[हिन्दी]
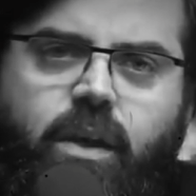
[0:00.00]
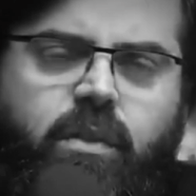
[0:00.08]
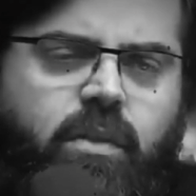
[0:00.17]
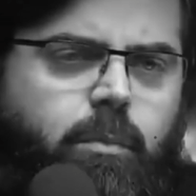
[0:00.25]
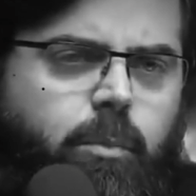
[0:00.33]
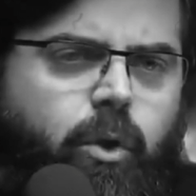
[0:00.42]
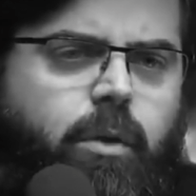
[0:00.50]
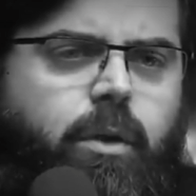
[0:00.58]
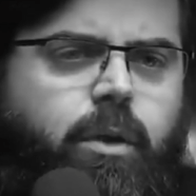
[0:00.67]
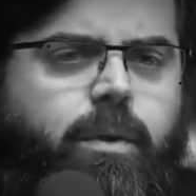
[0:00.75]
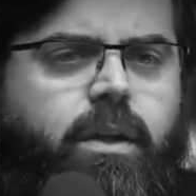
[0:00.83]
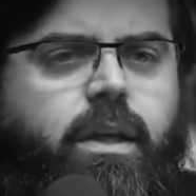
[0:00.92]
अच्छा हम
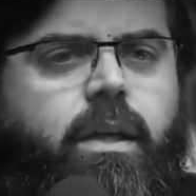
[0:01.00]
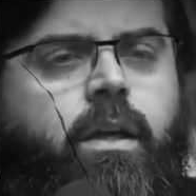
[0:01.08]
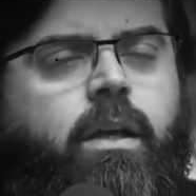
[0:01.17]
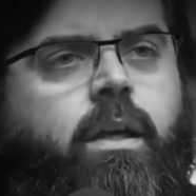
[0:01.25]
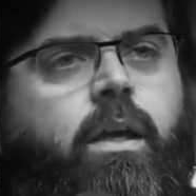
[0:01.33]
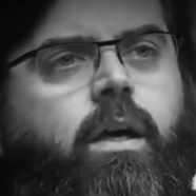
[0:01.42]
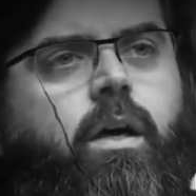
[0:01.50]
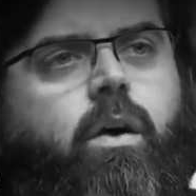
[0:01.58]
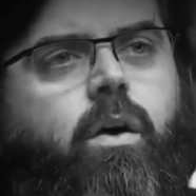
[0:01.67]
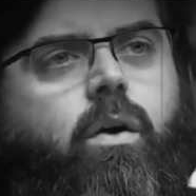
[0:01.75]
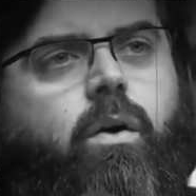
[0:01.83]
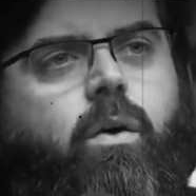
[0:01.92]
अपॉइंटमेंट पे गए
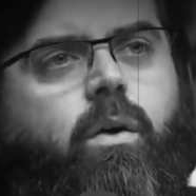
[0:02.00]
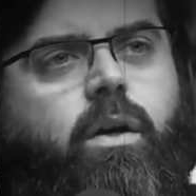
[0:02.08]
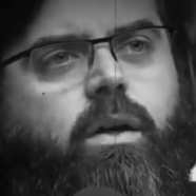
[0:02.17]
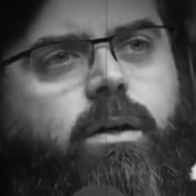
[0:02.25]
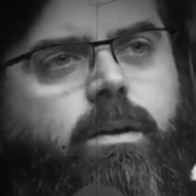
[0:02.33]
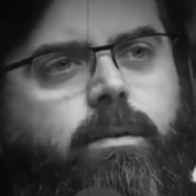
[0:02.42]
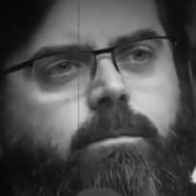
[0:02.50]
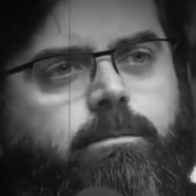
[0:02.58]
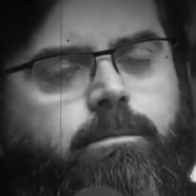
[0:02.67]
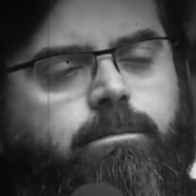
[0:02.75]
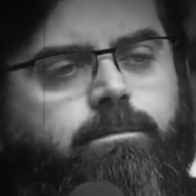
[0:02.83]
और uh,